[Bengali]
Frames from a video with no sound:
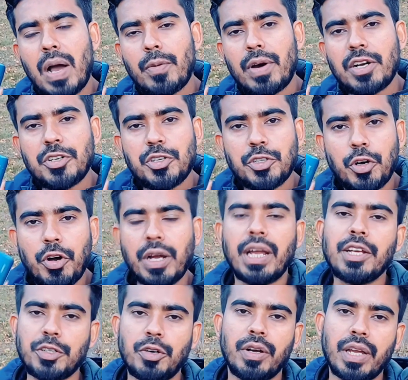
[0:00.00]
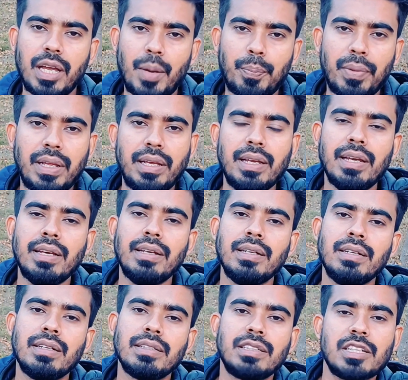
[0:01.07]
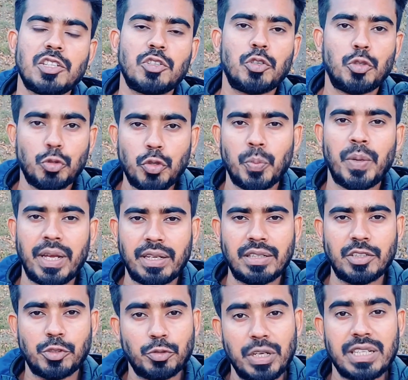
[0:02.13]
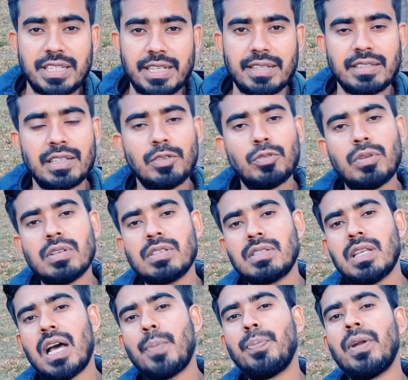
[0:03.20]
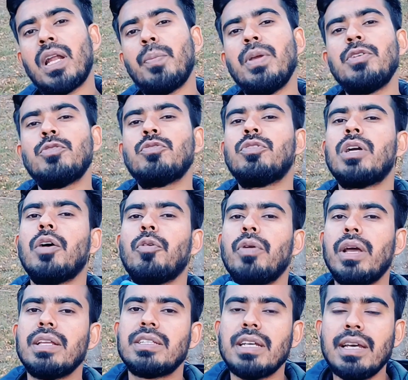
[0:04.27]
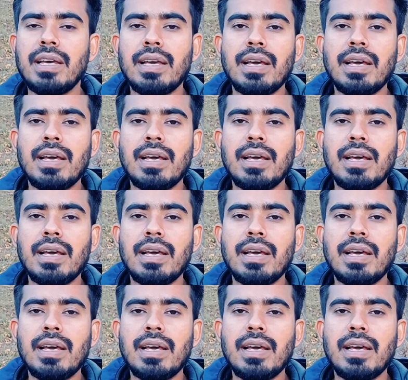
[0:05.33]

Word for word: পাওয়ার সঙ্গে সঙ্গে আপনি জাস্ট শুনবেন শুনেছেন যে নুল্লস্তা আপনার নামে ইস্যু করা হয়েছে